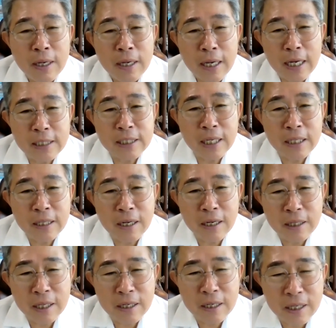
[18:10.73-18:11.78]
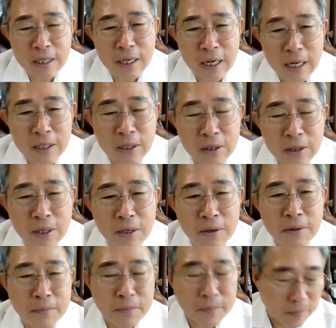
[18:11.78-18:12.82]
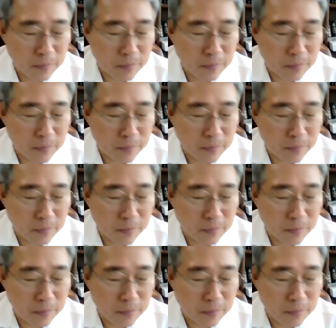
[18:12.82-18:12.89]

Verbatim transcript: 학생들한테 그렇게 가르쳤대요.